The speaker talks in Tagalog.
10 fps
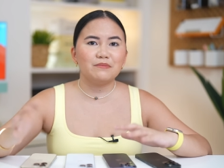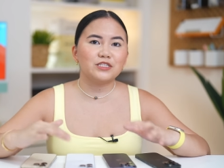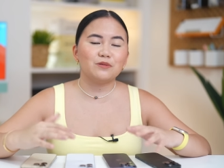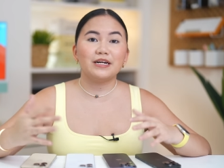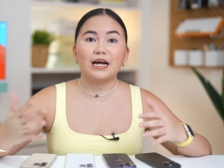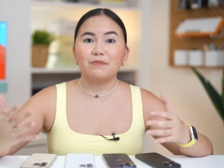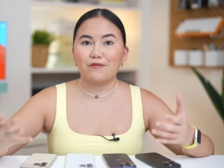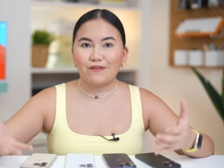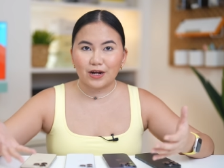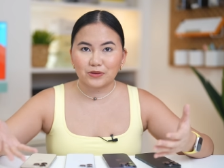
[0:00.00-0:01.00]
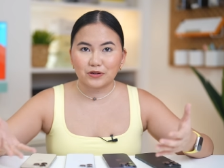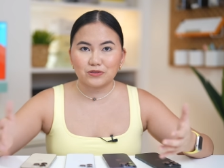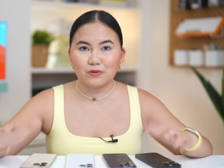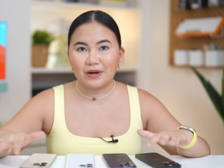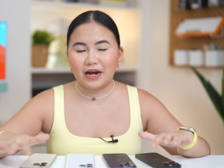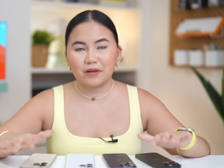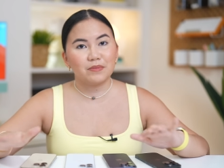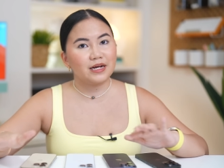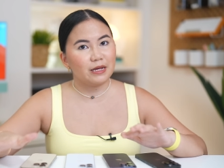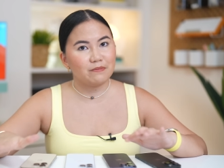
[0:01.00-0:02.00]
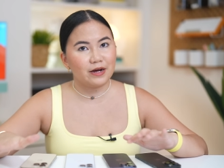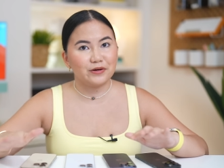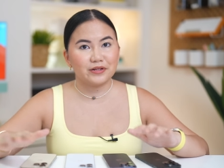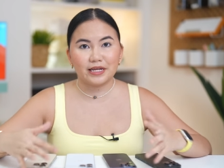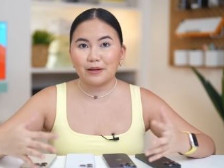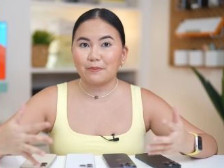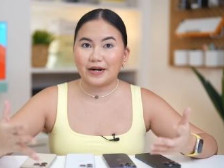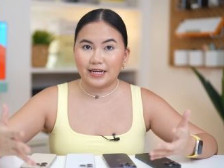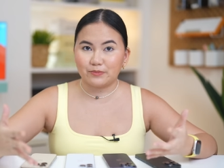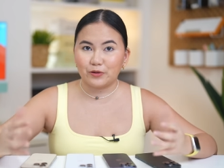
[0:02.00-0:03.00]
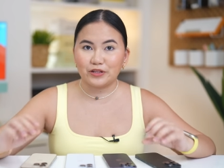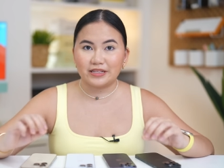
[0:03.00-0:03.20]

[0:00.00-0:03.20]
medyo maraming factors kung bakit magkaiba yung naging price point